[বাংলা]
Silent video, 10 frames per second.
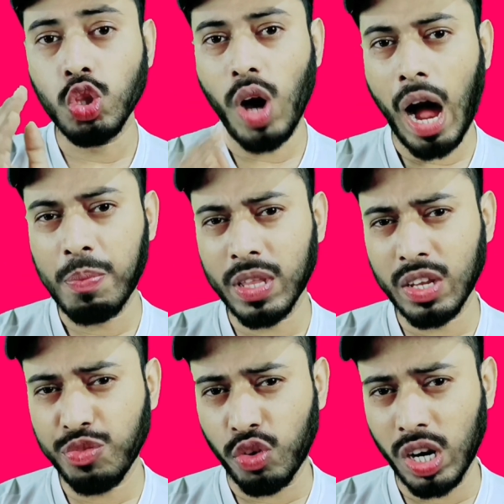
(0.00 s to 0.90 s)
তো
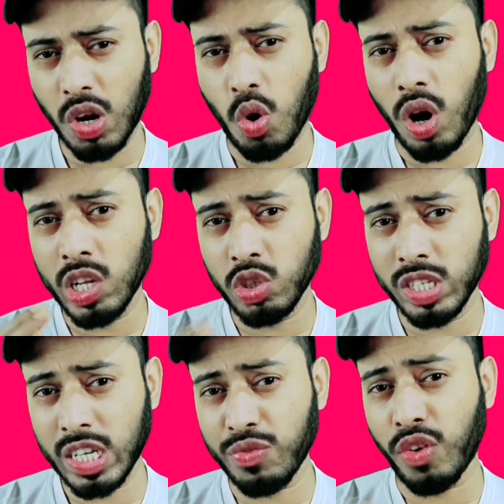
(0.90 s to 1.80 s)
আপনাদের ফোনের কল
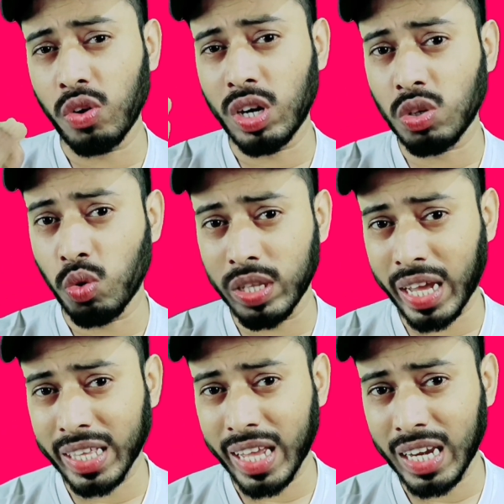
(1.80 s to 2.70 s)
যদি সে ফরওয়ার্ড করে
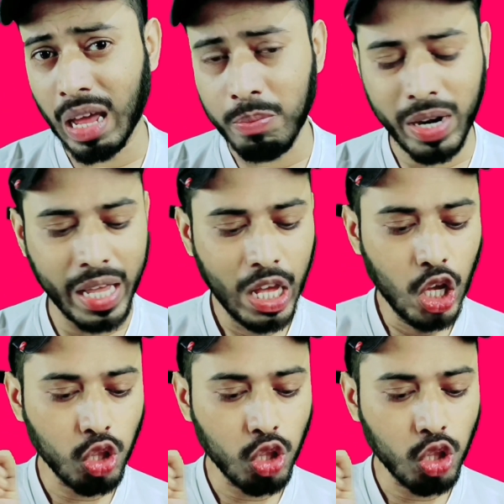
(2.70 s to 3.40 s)
থাকে তার নাম্বারে